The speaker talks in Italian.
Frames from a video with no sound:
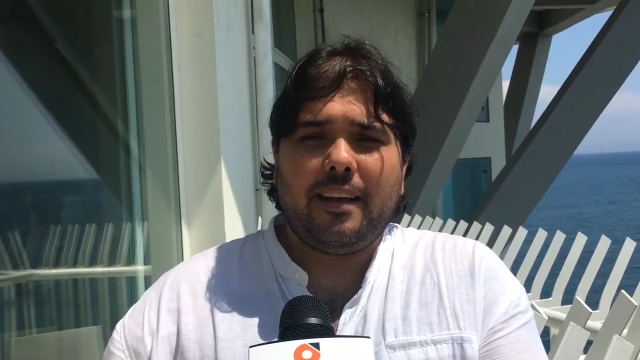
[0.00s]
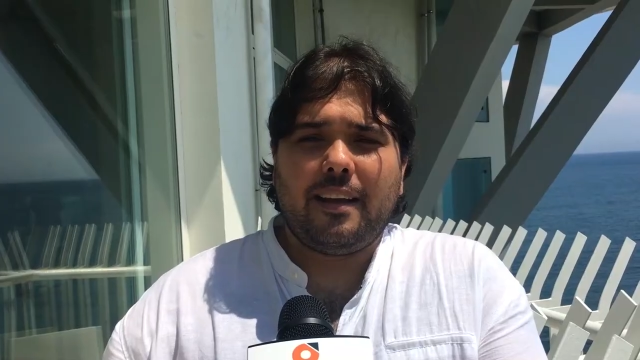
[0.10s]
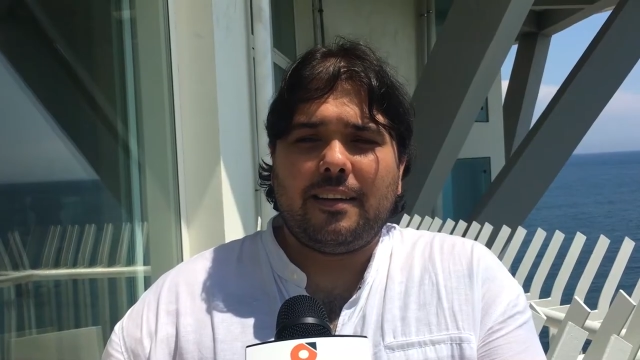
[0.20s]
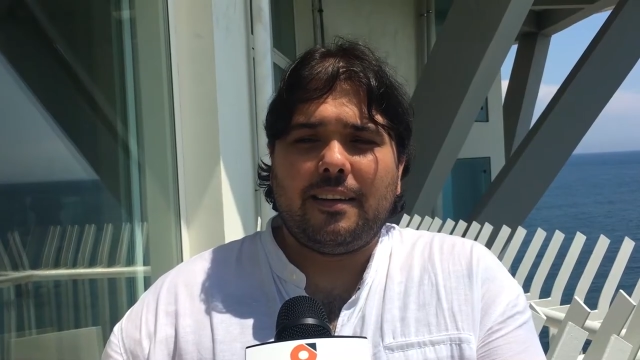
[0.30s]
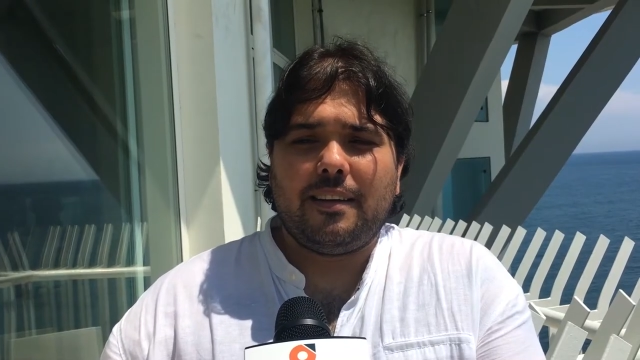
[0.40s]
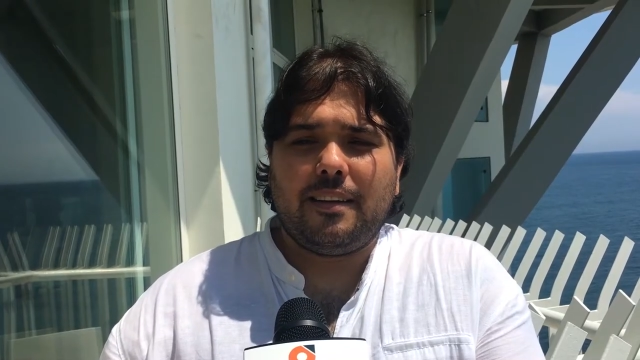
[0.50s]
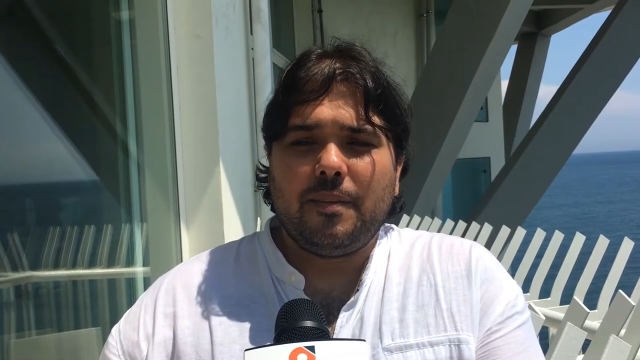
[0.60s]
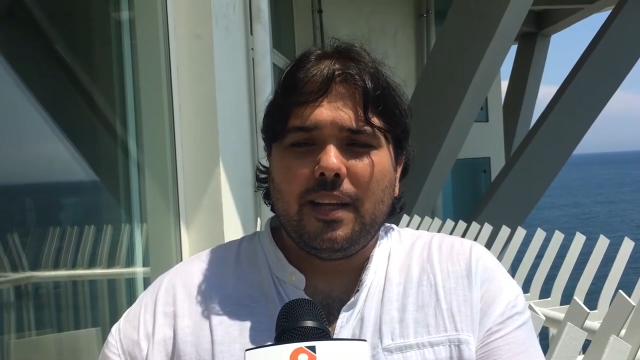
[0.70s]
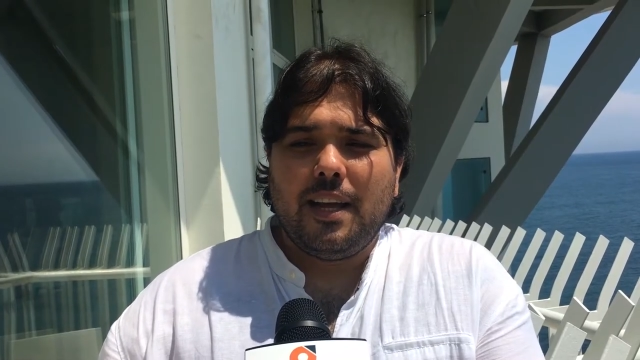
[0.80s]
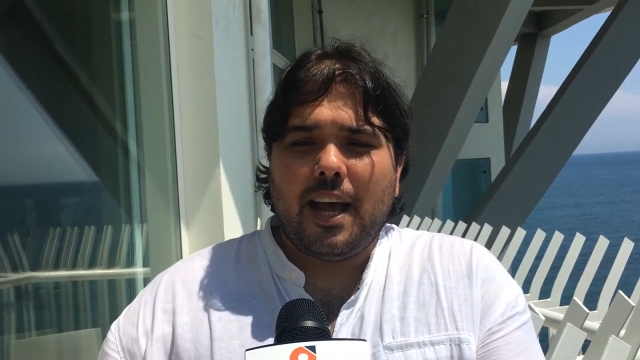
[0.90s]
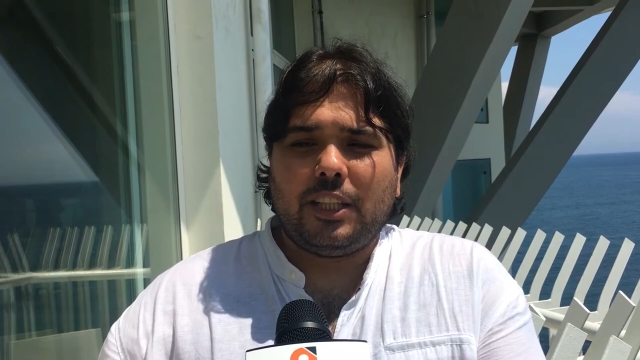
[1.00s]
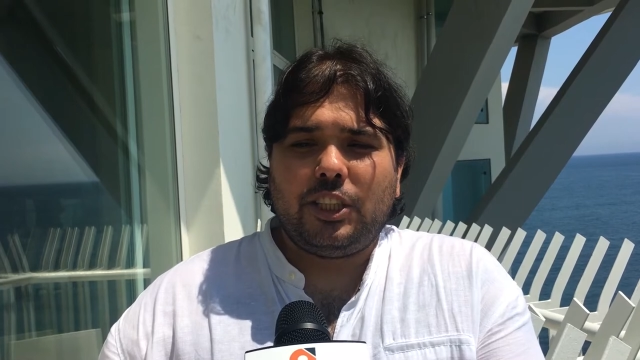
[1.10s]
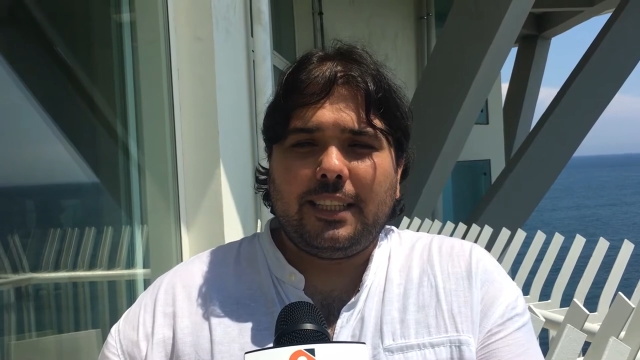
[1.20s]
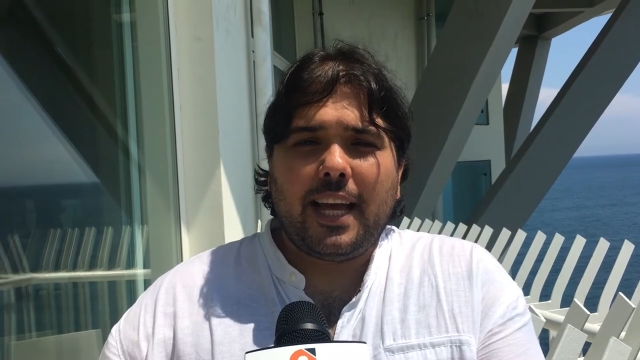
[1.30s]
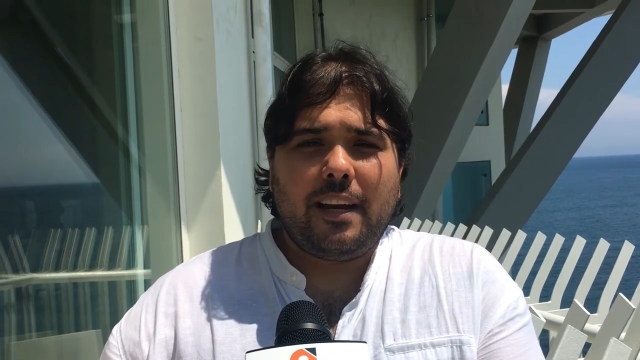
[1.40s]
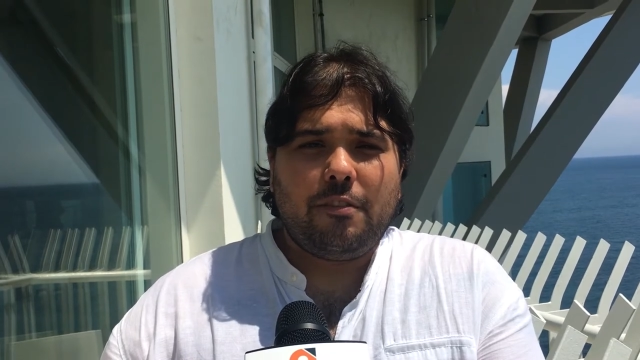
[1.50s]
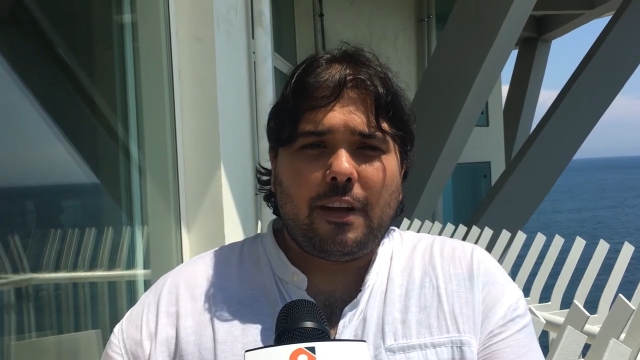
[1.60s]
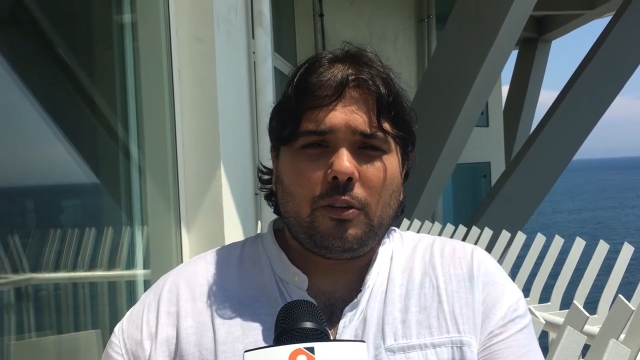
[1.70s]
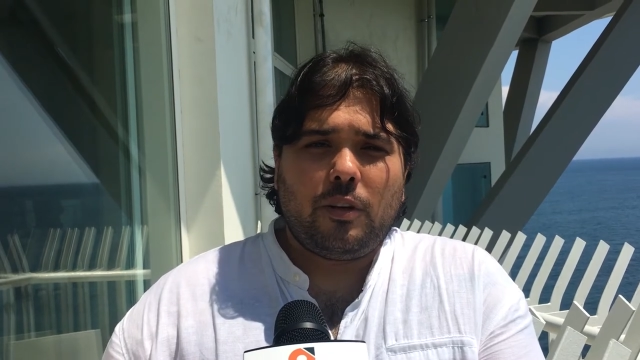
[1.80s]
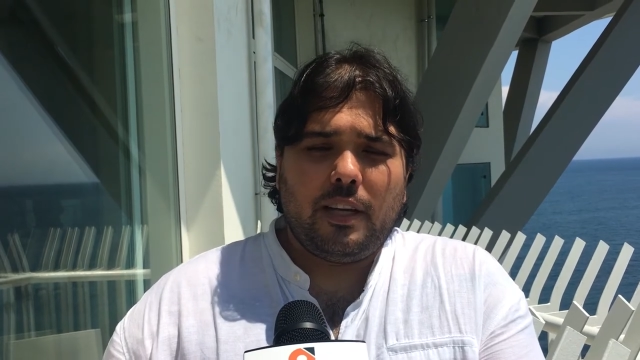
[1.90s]
eh, accettare il
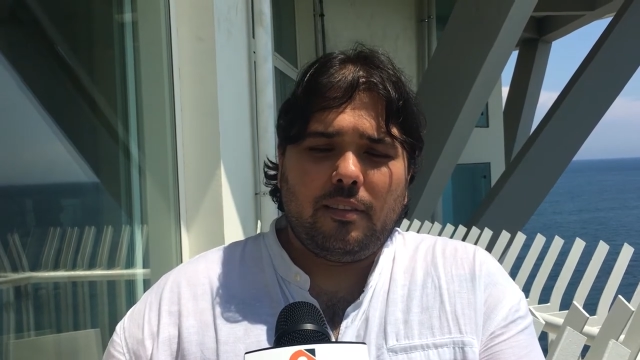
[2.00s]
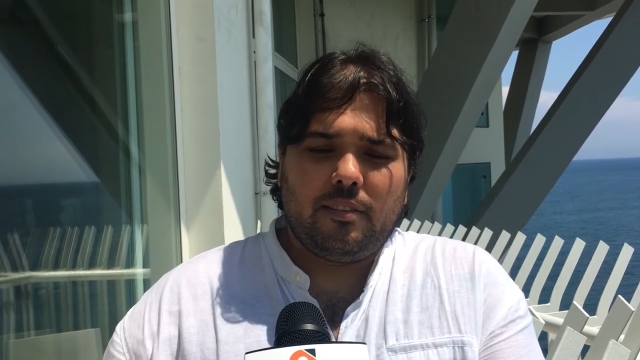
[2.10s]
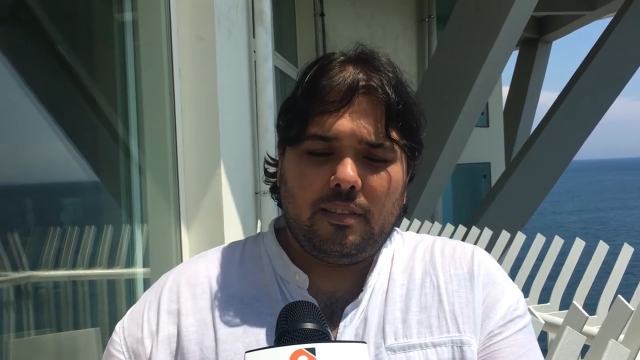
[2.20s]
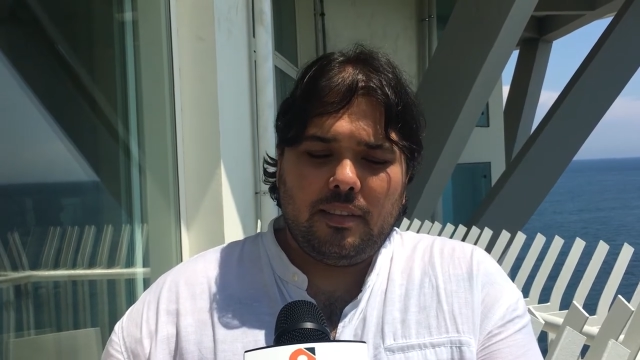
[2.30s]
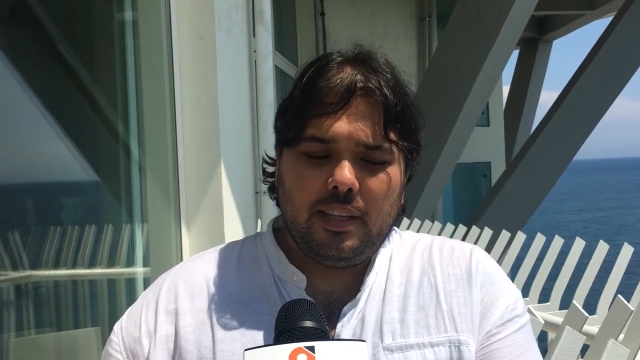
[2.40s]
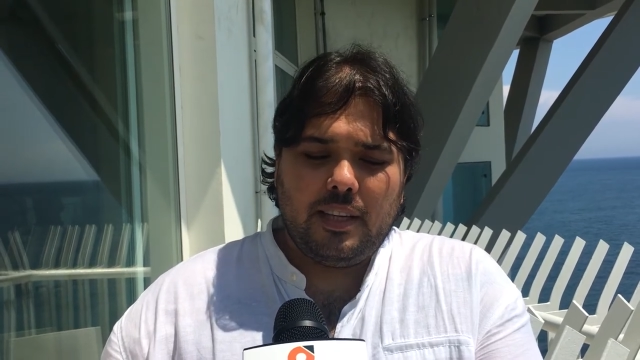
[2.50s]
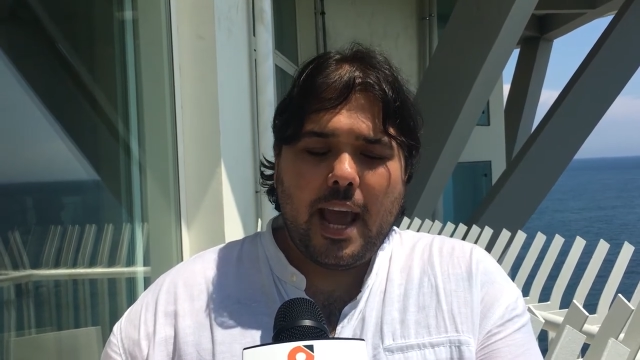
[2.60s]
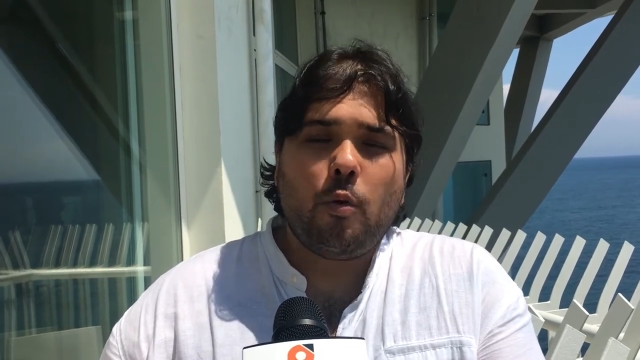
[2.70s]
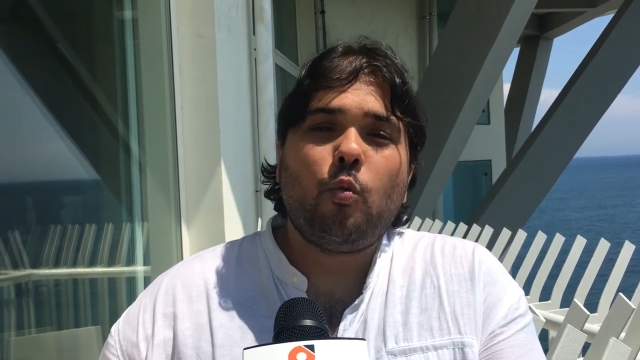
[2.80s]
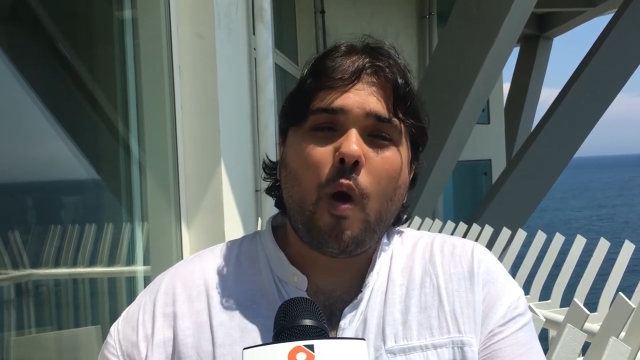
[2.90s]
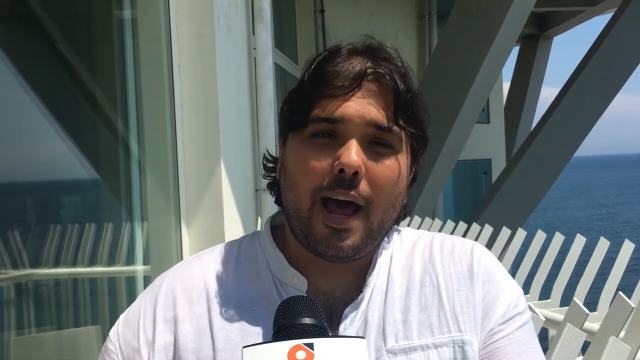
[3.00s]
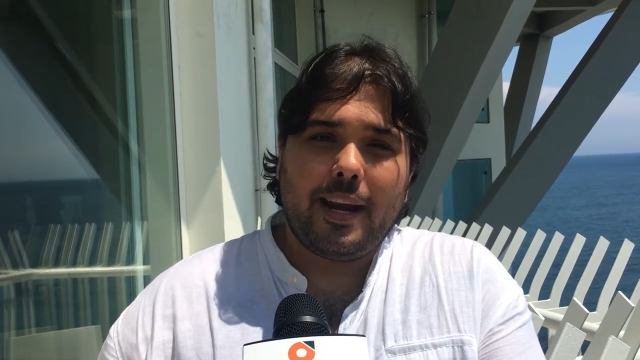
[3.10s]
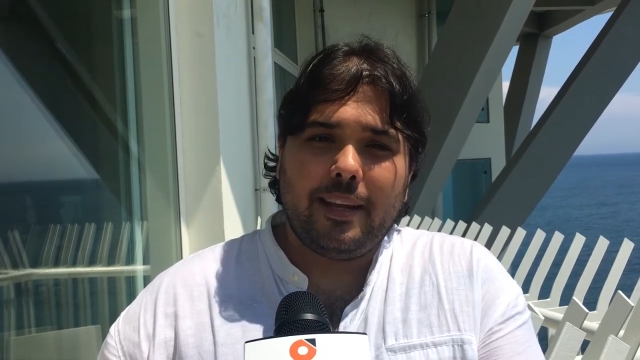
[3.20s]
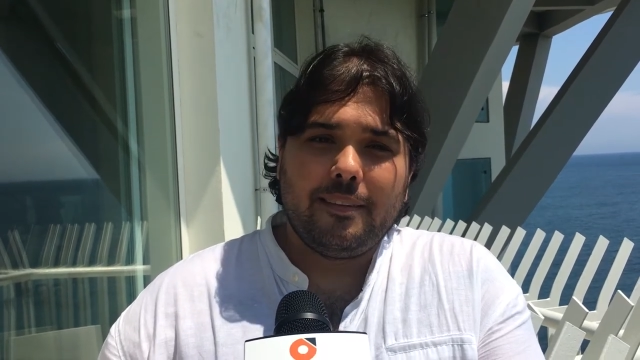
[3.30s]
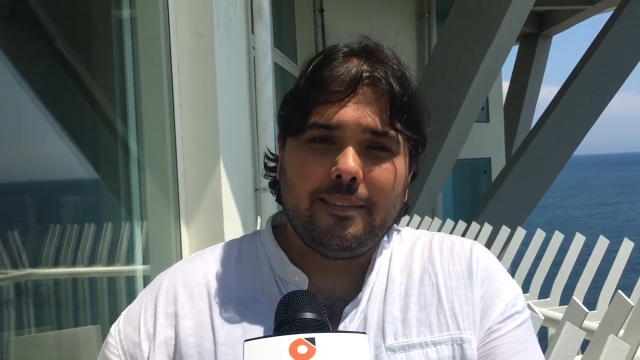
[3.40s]
fatto che si è uguali.